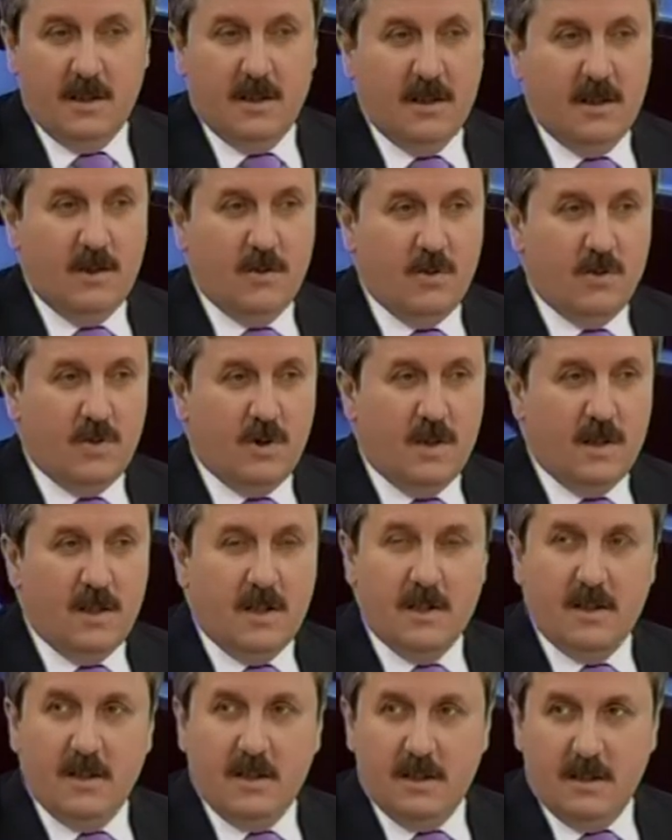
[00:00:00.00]
Yüce
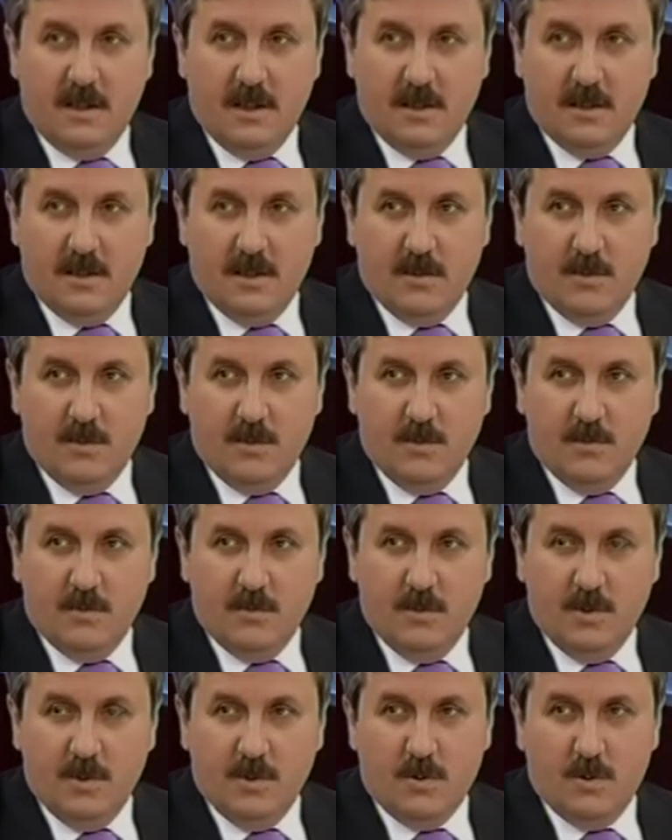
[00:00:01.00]
Allah'tan niyaz ediyorum.
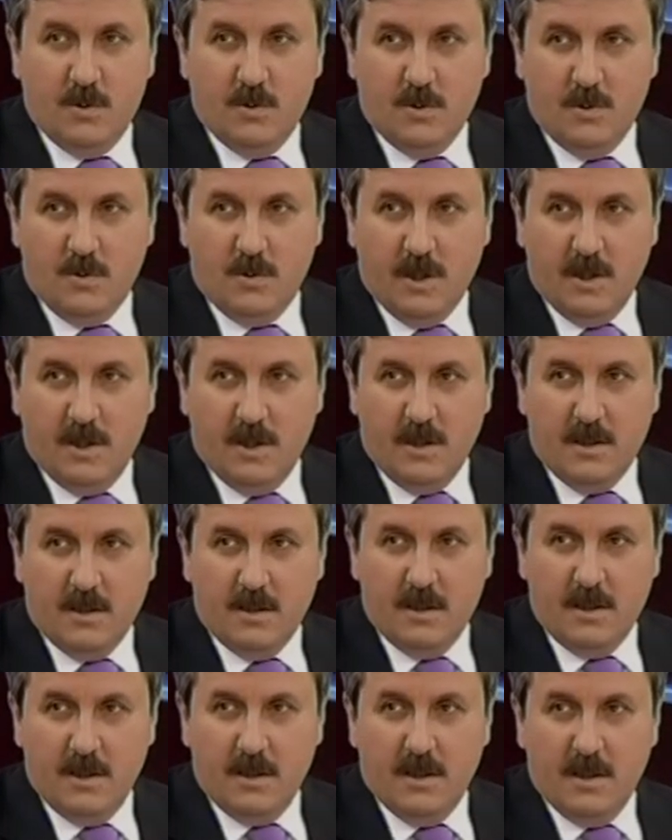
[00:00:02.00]
Biliyorsunuz üç aylar
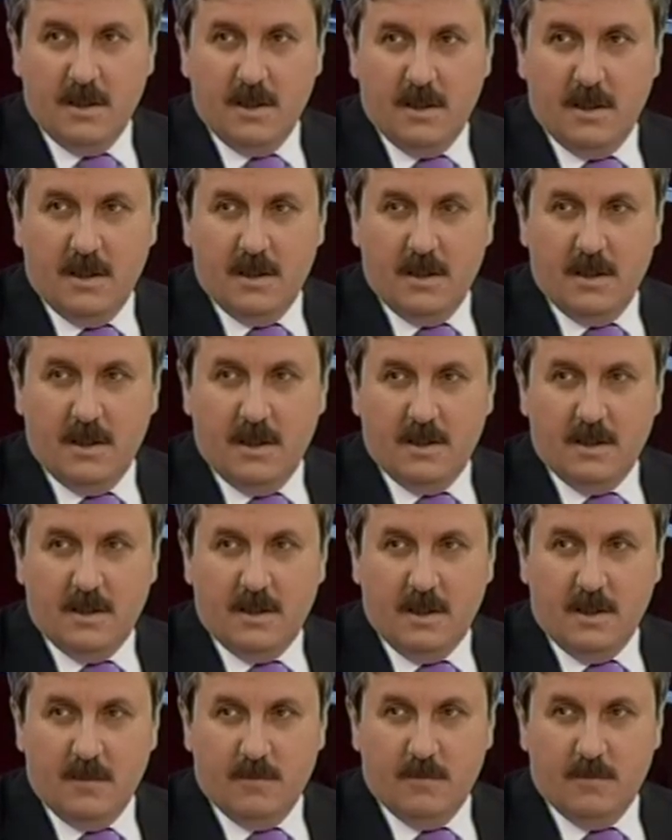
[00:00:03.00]
girdik, evet. e,
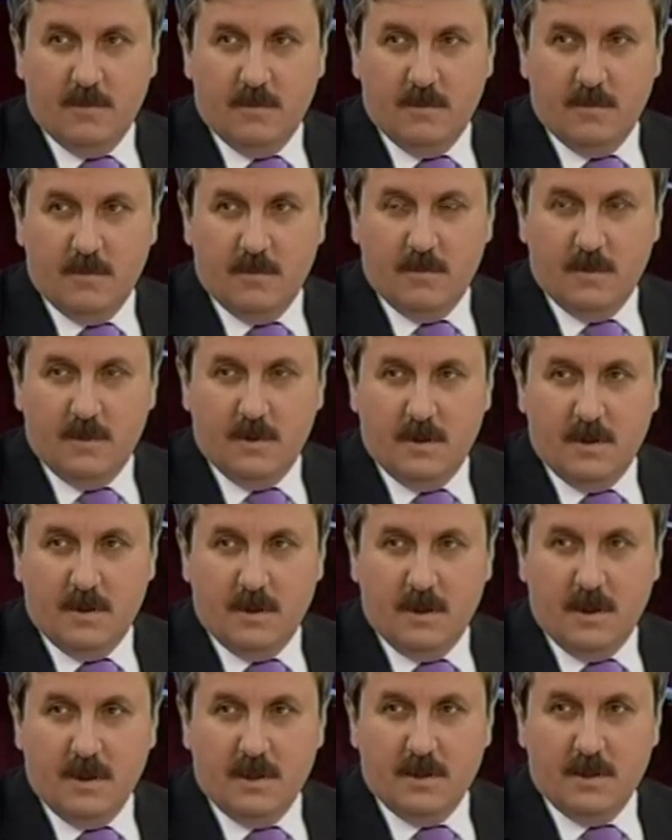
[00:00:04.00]
İslam e,
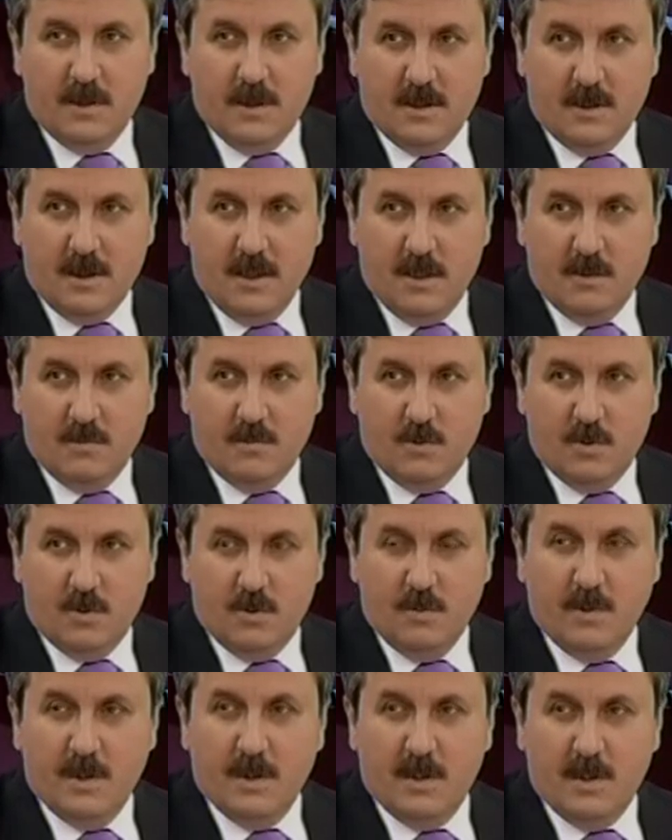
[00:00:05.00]
inancına sahip
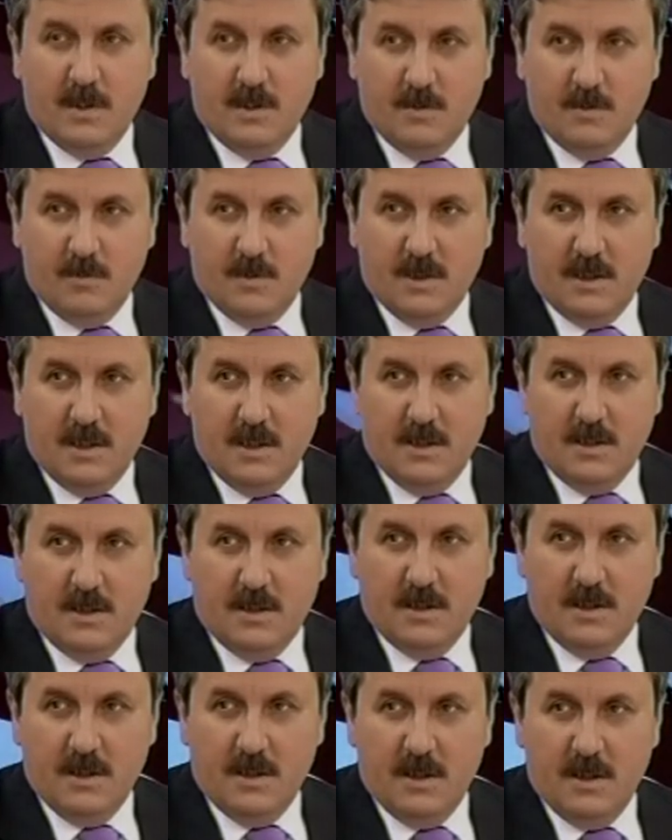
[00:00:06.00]
Müslümanlar için bizler için
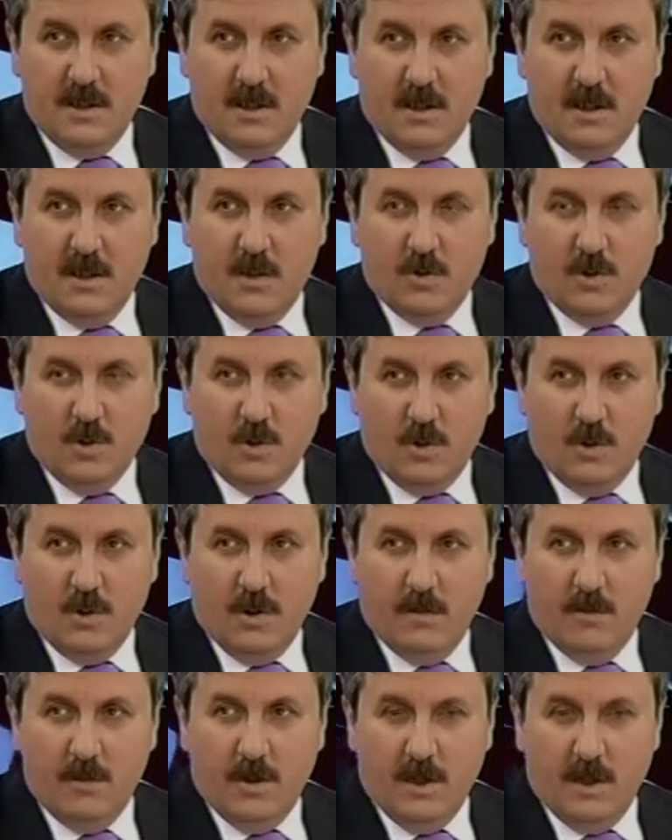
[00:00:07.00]
çok
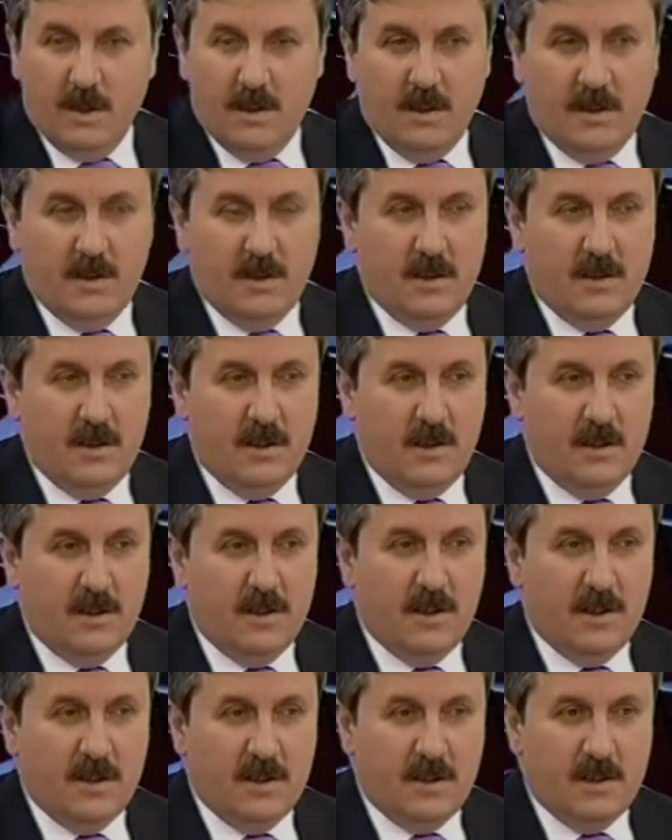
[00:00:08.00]
önemli aylar.
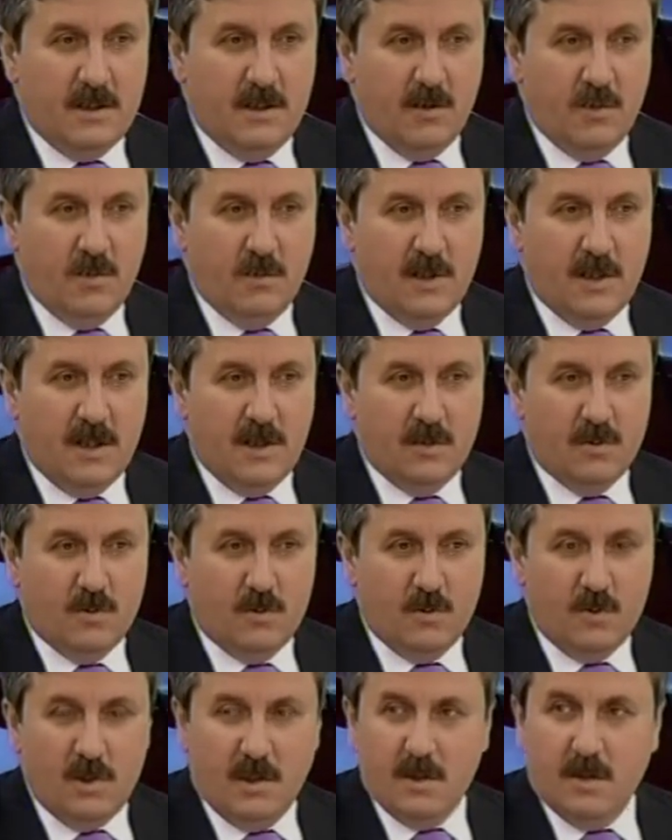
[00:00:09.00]
İçerisinde 11 ayın
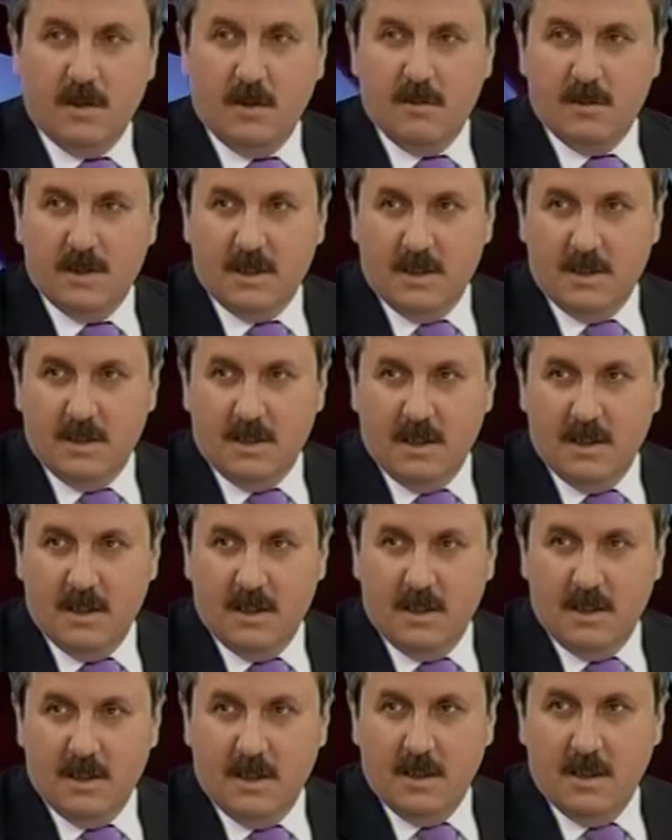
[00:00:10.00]
sultanı Ramazan'ı da
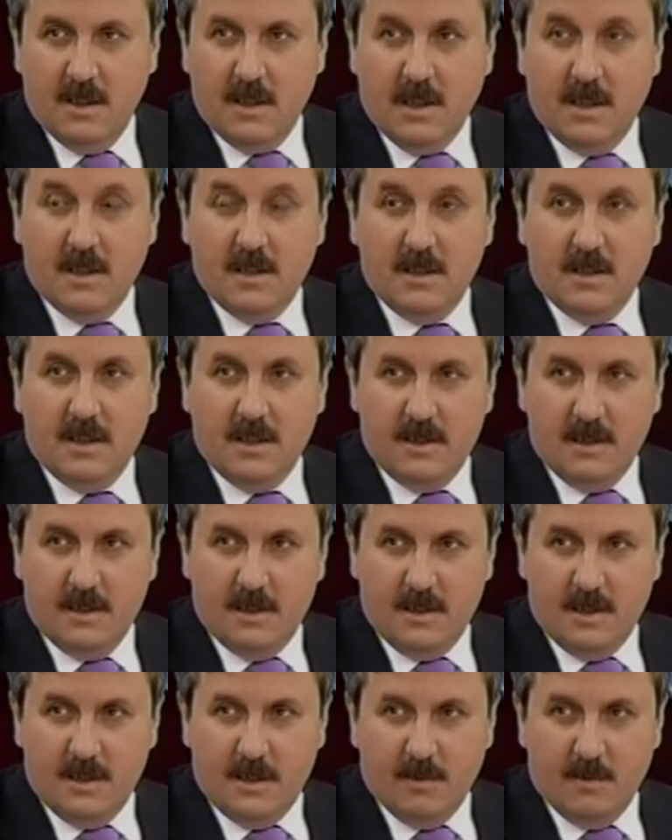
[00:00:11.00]
Kadir
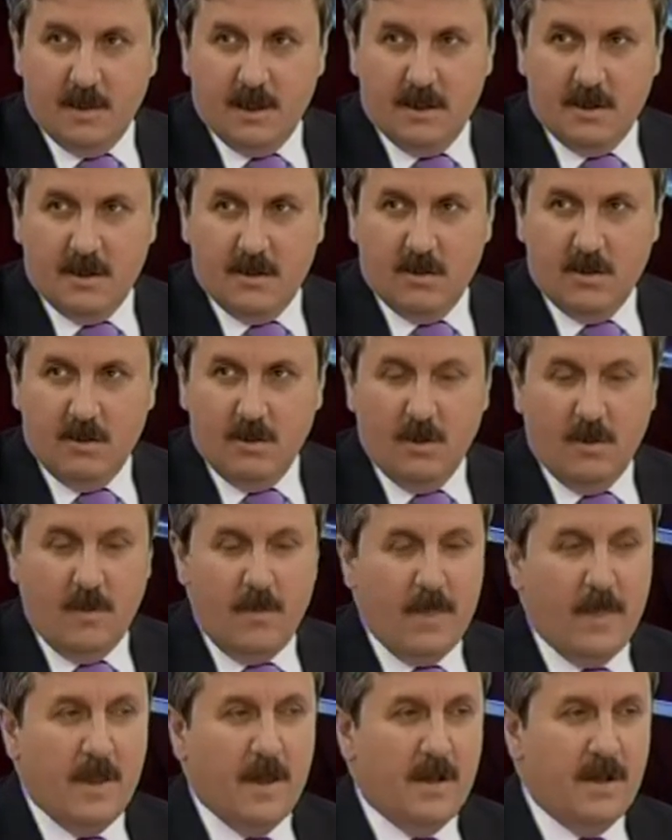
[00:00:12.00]
Gecesi'ni de barındırıyor.
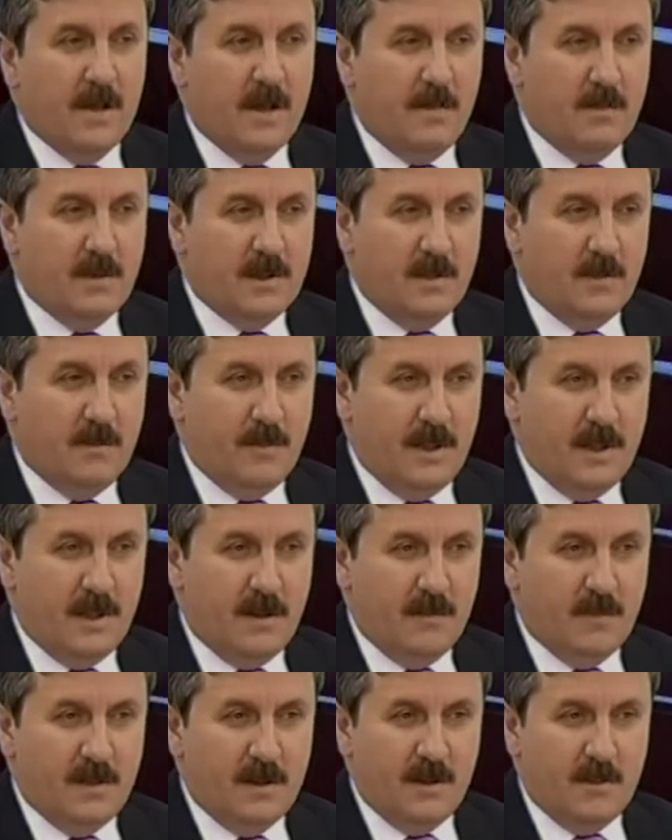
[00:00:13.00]
Ramazan
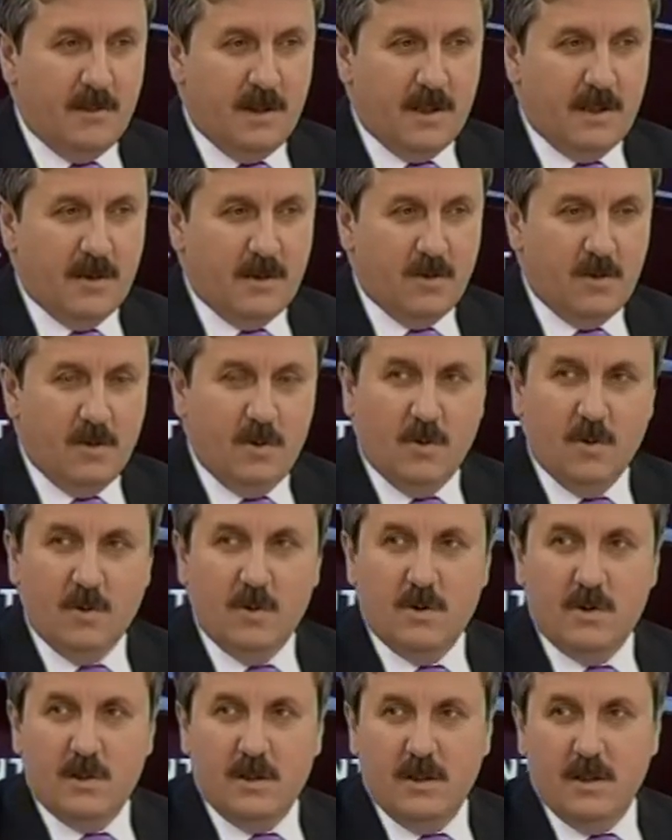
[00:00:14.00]
bayramını da barındırıyor. Onun
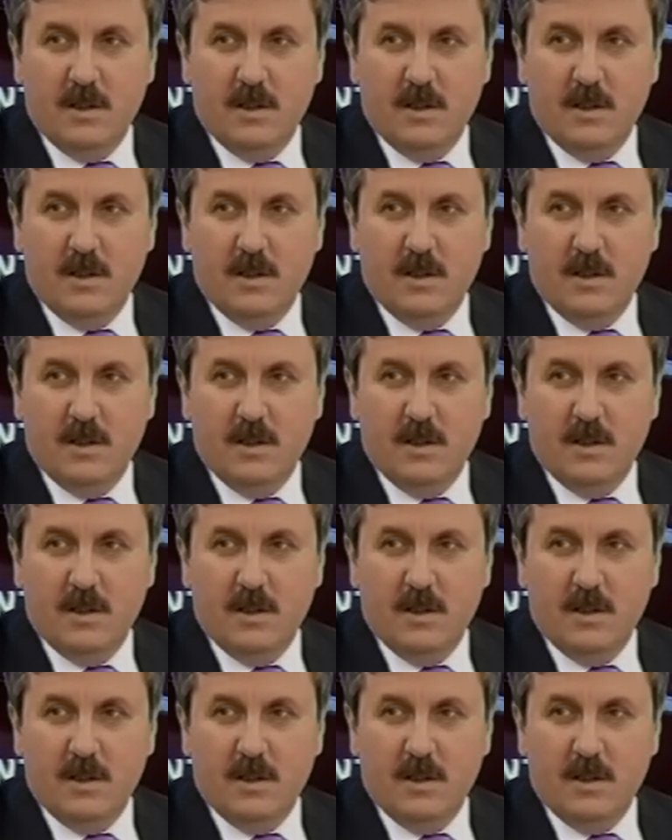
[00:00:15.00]
için